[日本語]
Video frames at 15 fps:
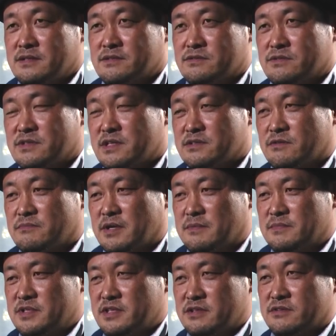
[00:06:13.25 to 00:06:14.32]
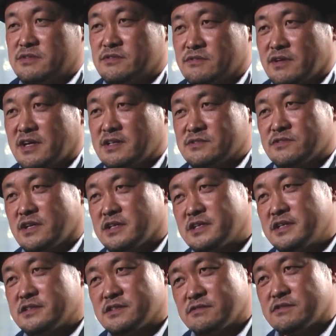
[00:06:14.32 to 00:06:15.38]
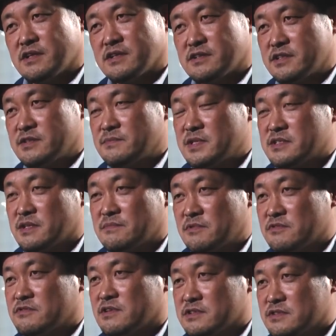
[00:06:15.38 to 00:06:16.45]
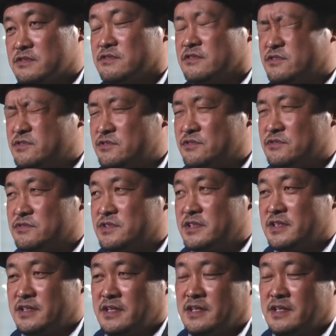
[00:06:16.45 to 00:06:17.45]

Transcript: それだとまあ見てる人の感情が切れちゃうなってイメージが僕はすごい強くて、だ